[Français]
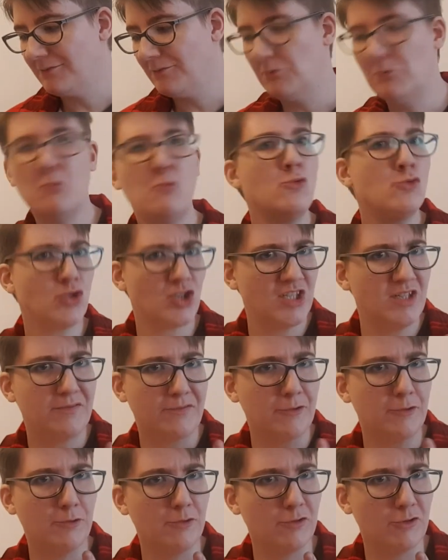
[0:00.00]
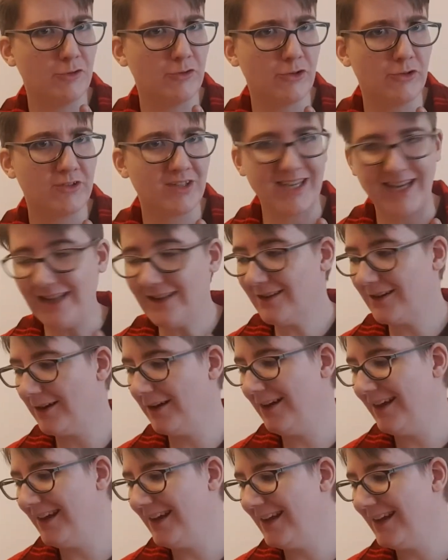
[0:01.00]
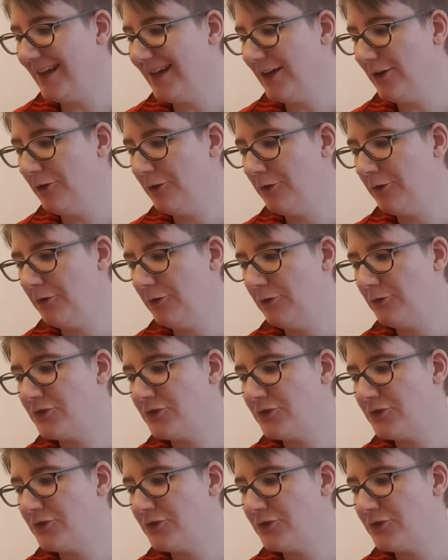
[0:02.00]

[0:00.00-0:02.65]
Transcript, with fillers: mon chiffre de 134 et euh,